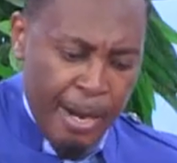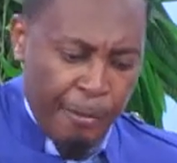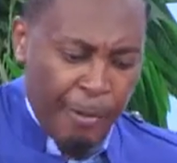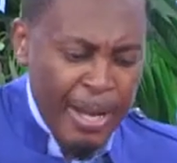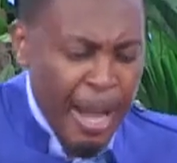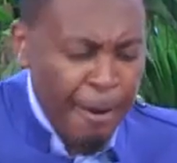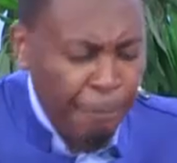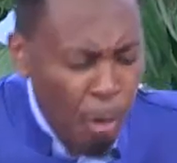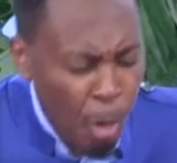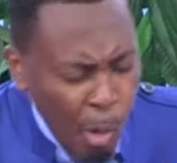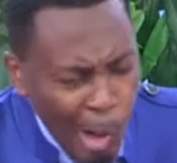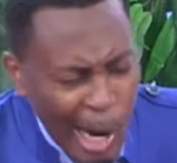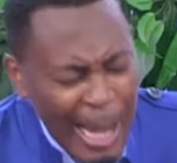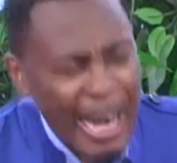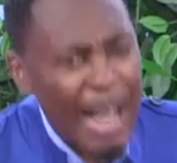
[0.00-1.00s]

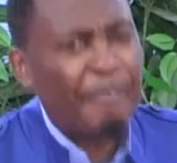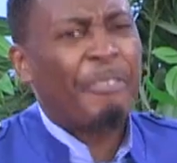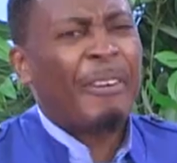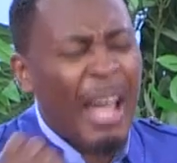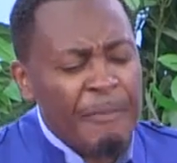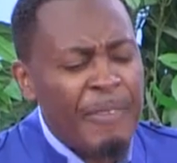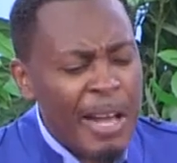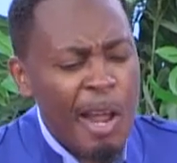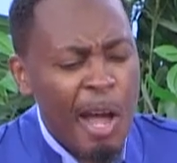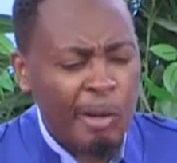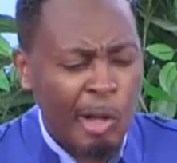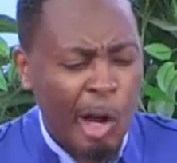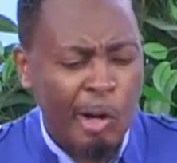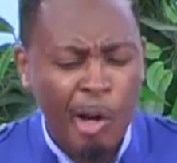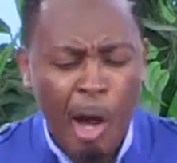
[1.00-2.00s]
Voyez-vous, et la vraie
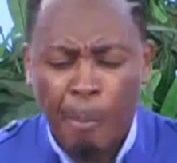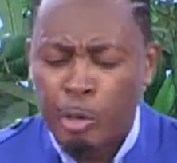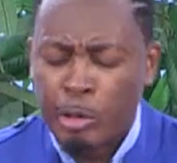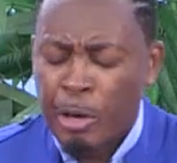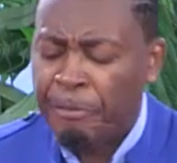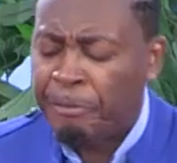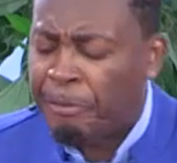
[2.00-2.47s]
valeur d'un homme ou d'une